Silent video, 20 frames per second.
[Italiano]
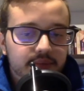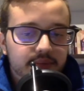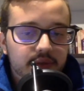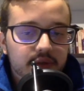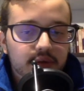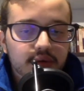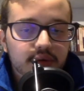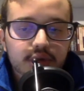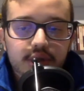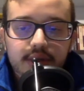mm,
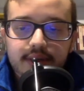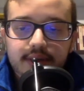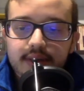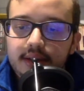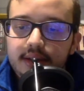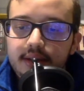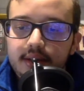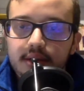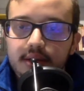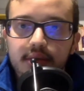
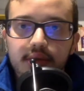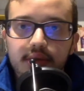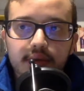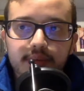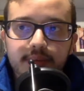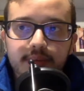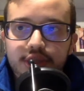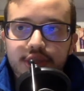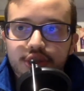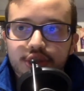conduceva il dottor
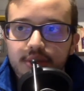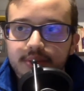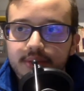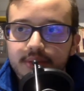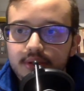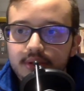Bishop